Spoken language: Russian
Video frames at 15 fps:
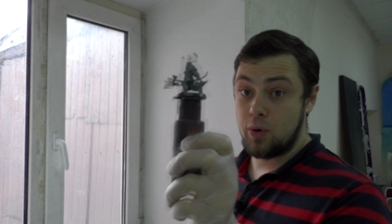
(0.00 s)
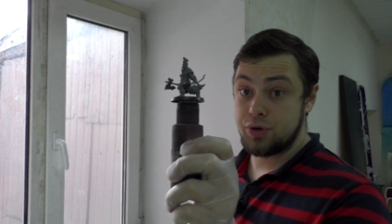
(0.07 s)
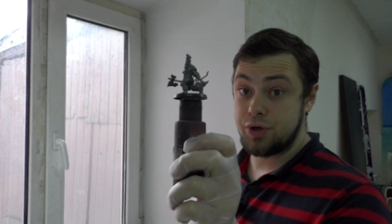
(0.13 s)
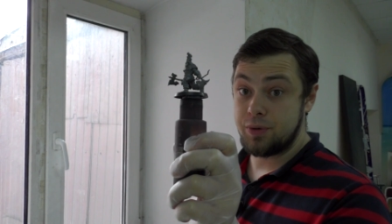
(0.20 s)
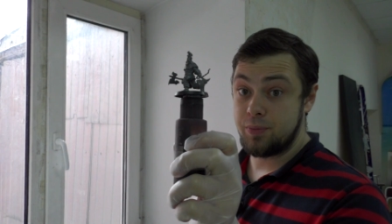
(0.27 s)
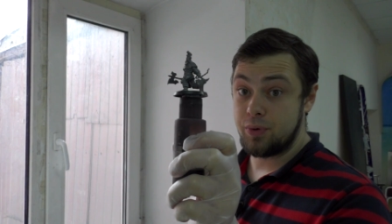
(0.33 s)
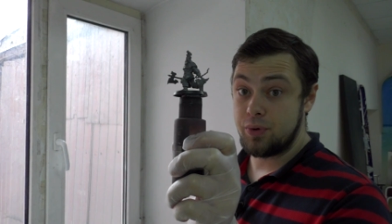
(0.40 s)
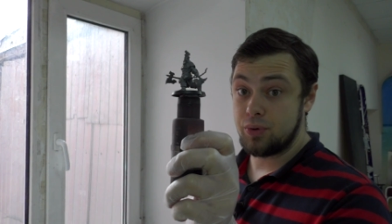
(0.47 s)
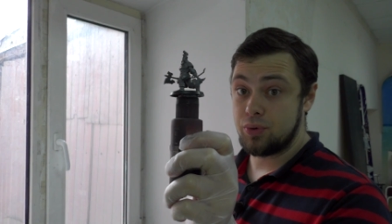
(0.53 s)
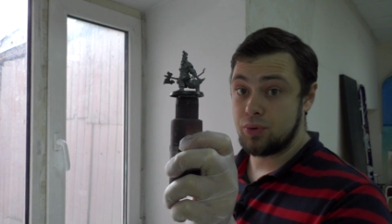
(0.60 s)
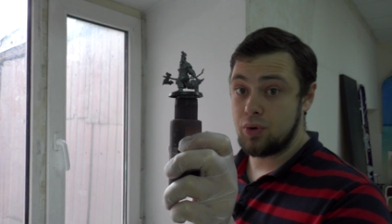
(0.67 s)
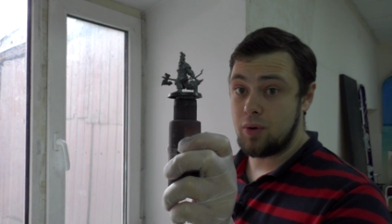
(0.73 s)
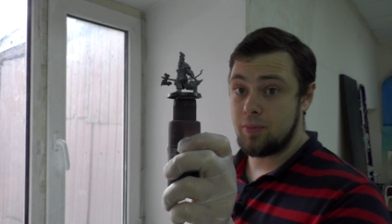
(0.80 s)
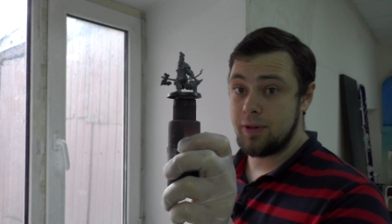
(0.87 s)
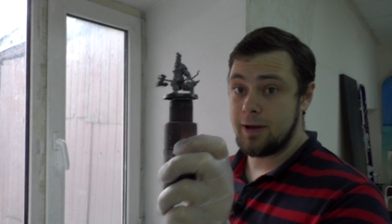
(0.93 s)
Очень будет
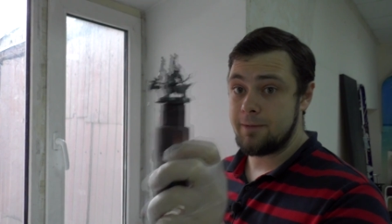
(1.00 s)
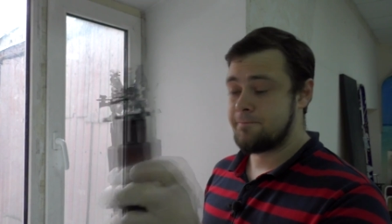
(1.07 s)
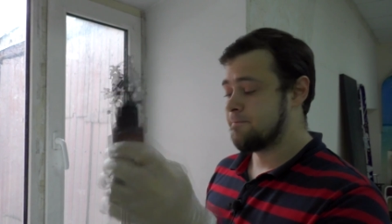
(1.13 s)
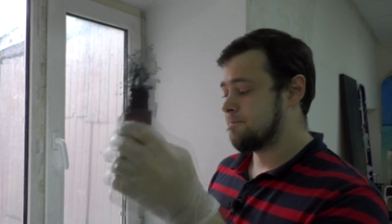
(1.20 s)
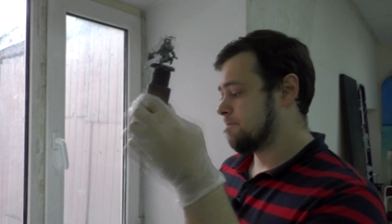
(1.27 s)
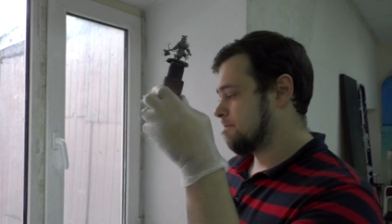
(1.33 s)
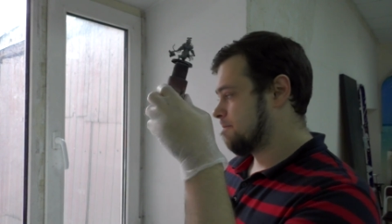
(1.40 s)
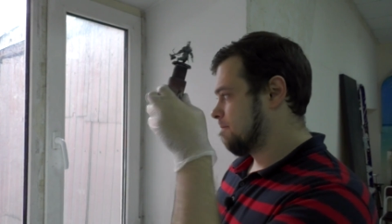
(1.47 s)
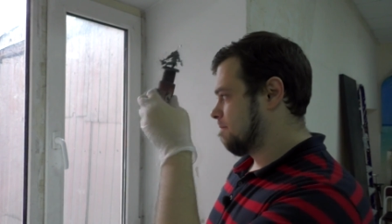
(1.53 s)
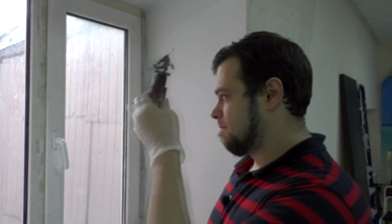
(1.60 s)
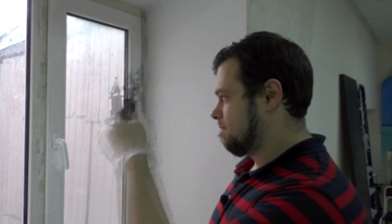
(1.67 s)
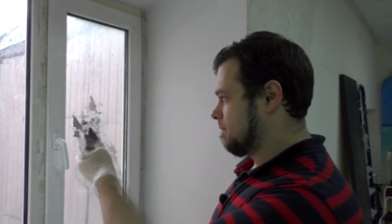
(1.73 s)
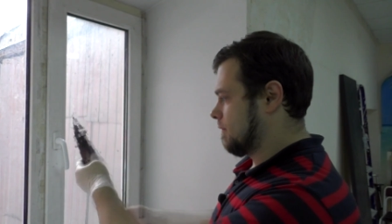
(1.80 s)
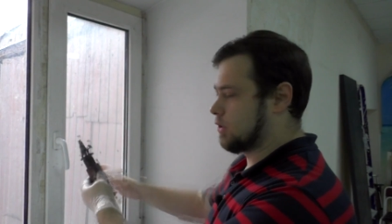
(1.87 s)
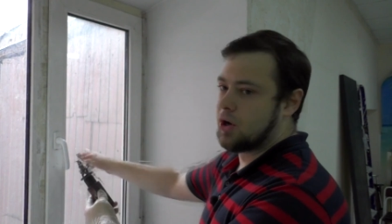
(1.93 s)
удобно.
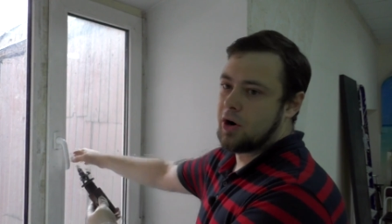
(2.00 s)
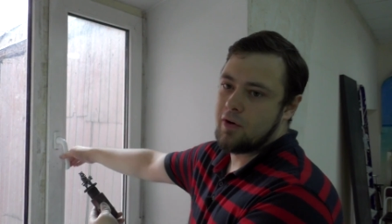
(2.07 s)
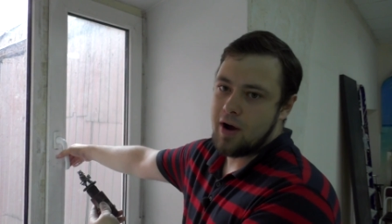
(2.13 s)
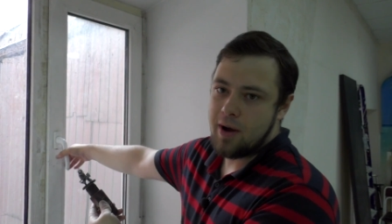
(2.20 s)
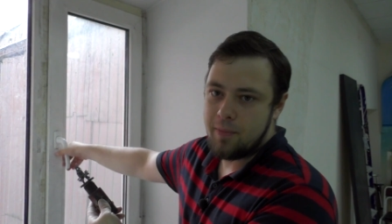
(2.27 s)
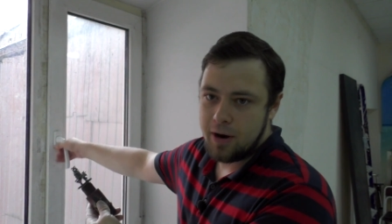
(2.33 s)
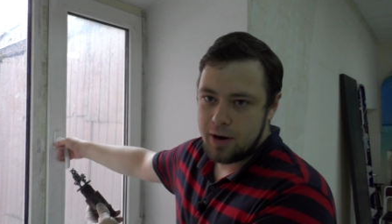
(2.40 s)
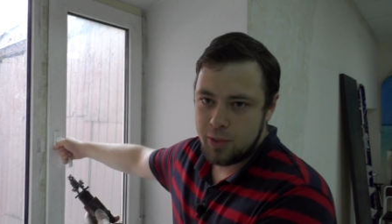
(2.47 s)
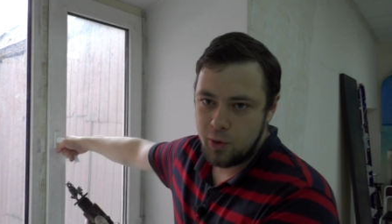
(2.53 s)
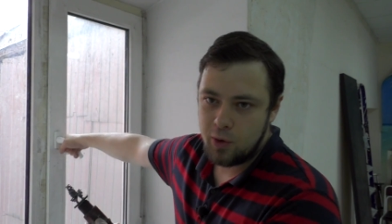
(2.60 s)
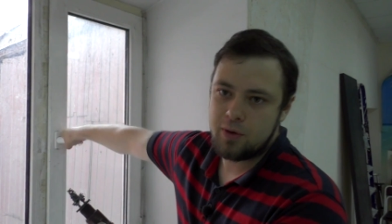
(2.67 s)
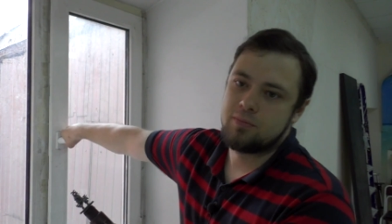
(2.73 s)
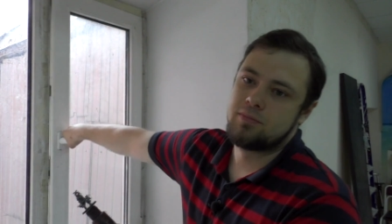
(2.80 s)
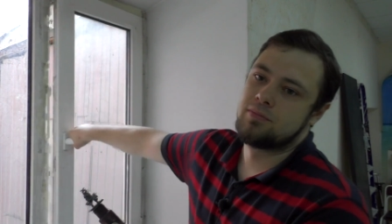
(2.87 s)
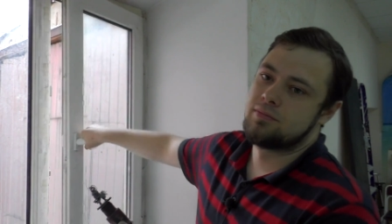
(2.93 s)
Открываем
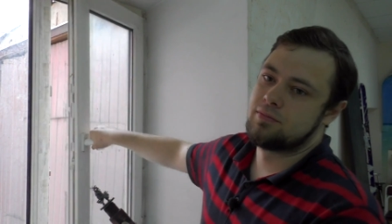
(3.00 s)
окно.